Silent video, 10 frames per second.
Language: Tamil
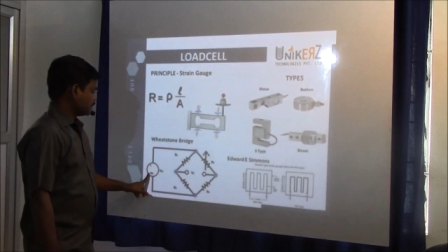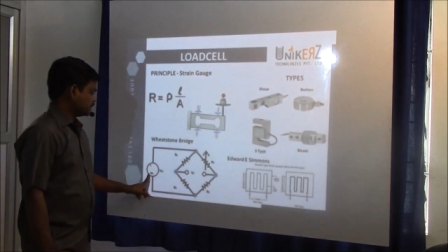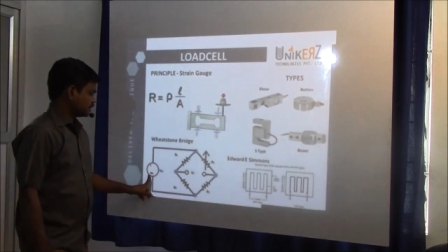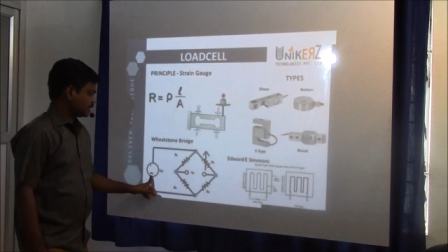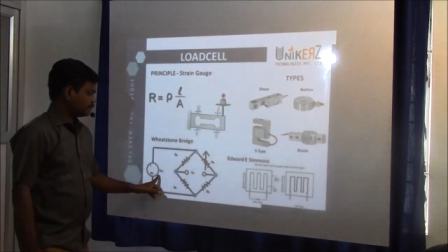
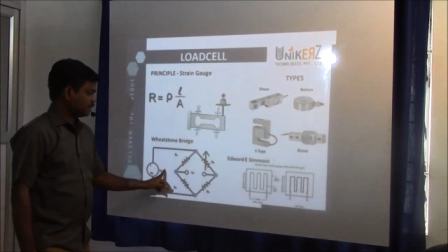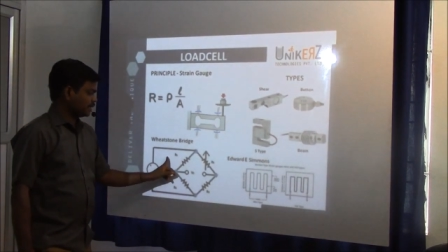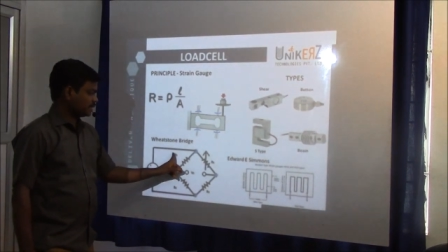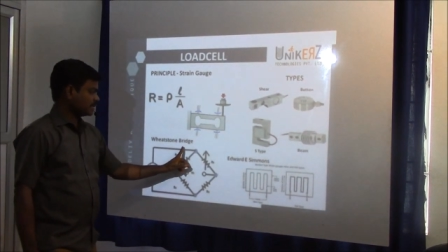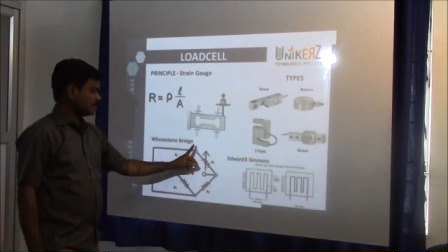பிரிட்ஜ்
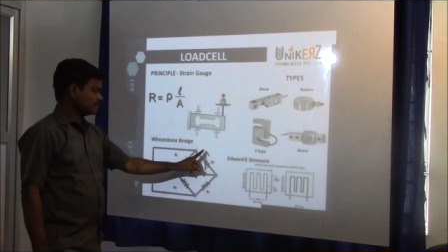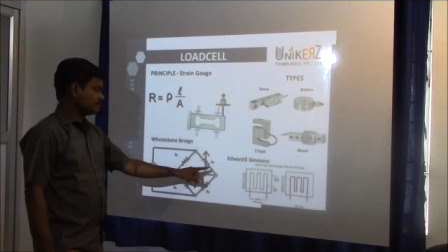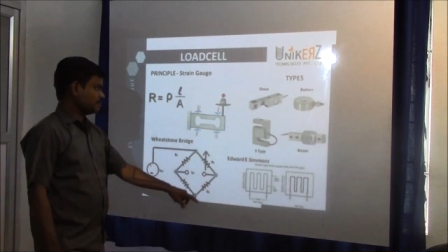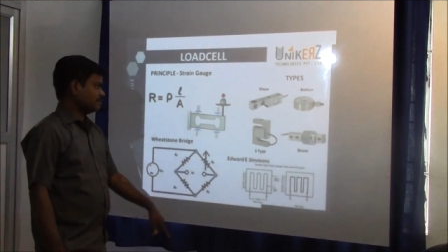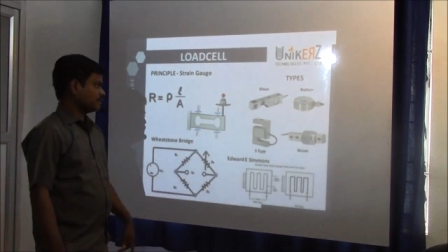அப்படிங்கிற அந்த
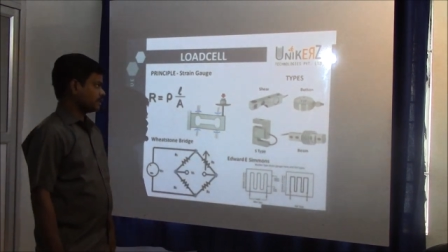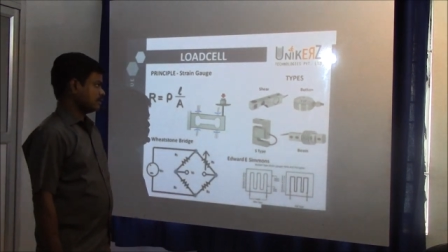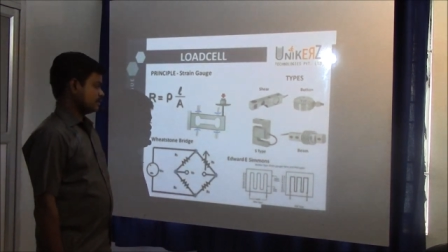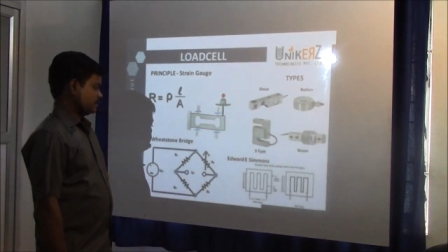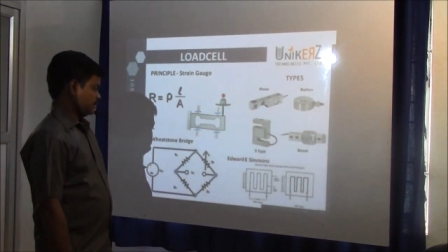கான்செப்டில் ஒர்க்
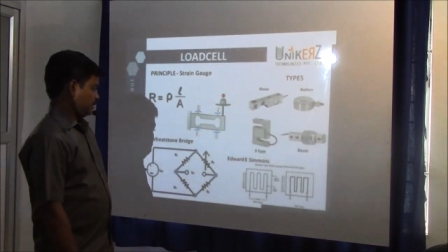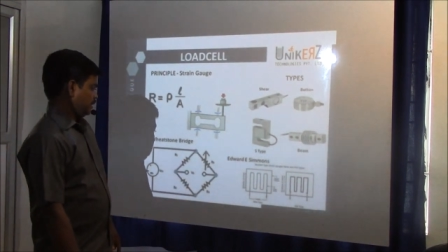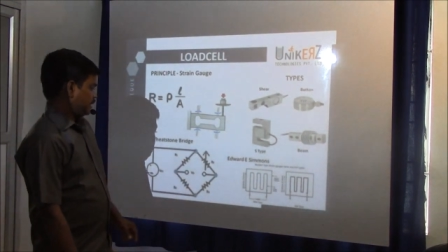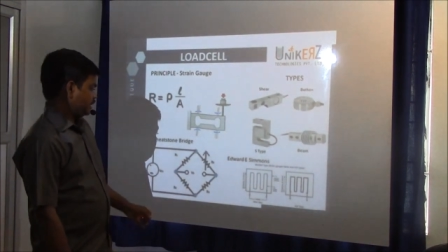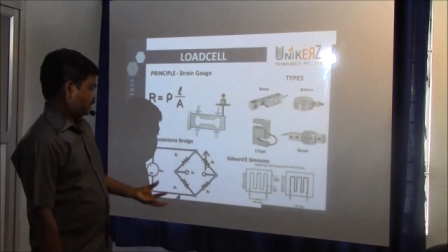ஆகுது
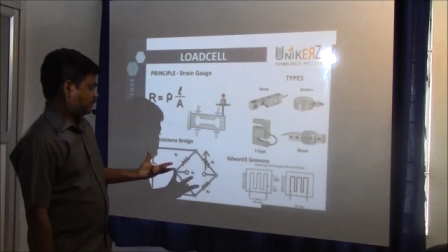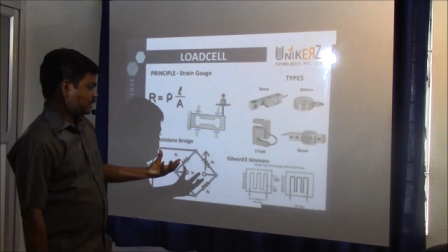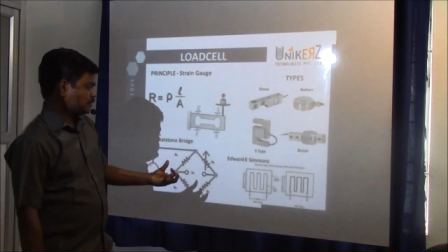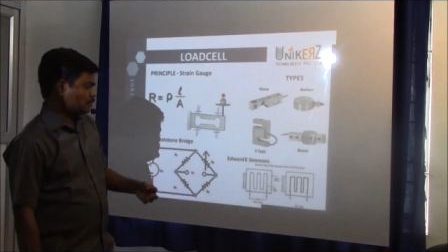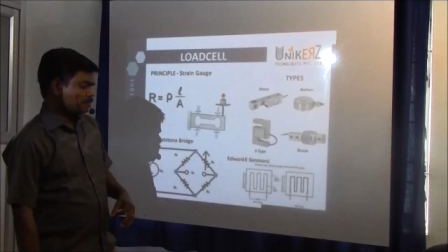இந்த
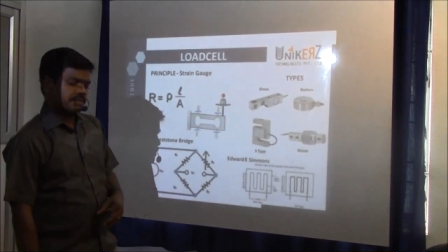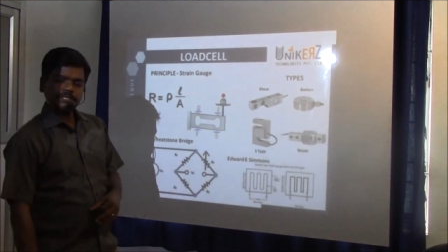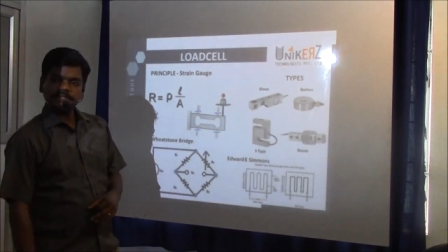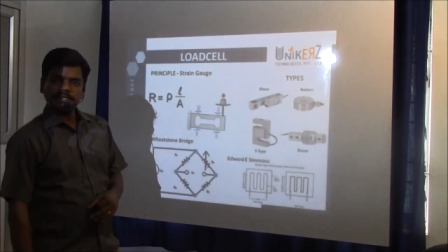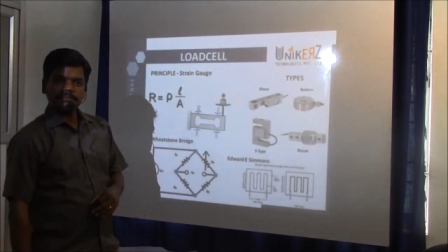வீட் ஸ்டோன்
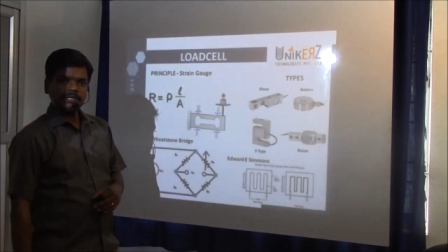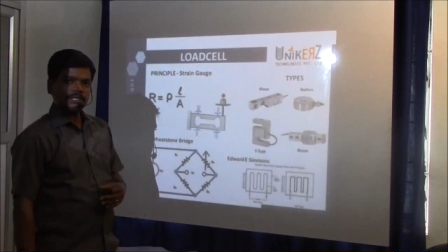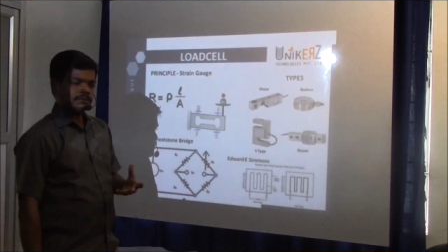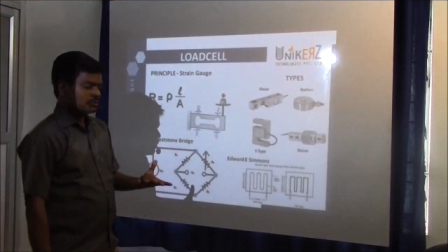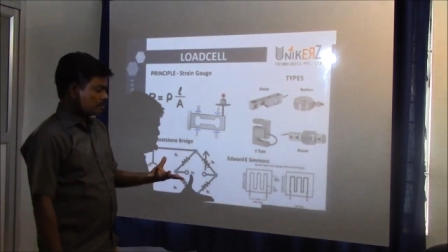பிரிட்ஜ்
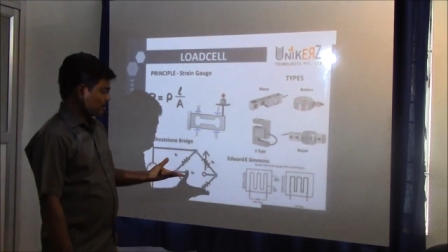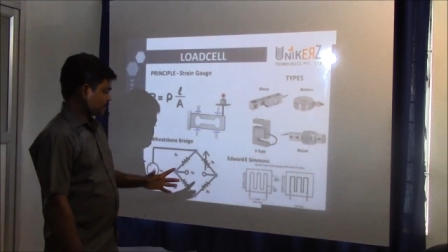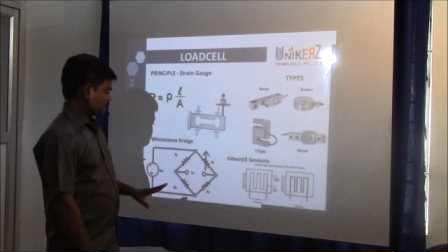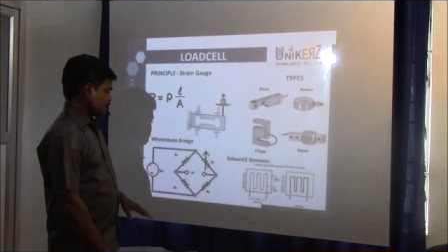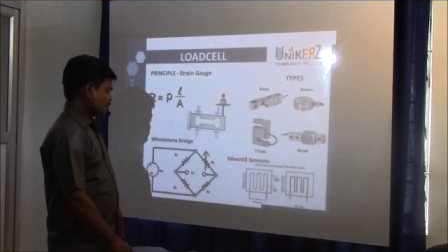அப்படிங்கிறது ஒன்றும்
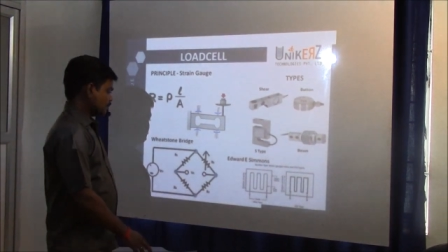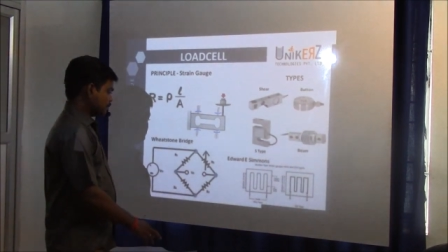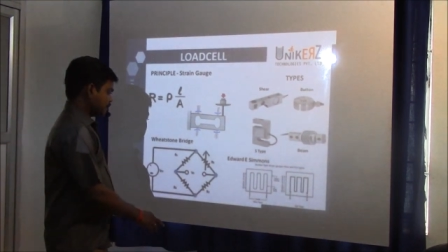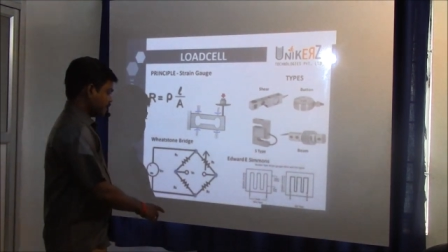பெருசாக ஒன்றும் பெரிய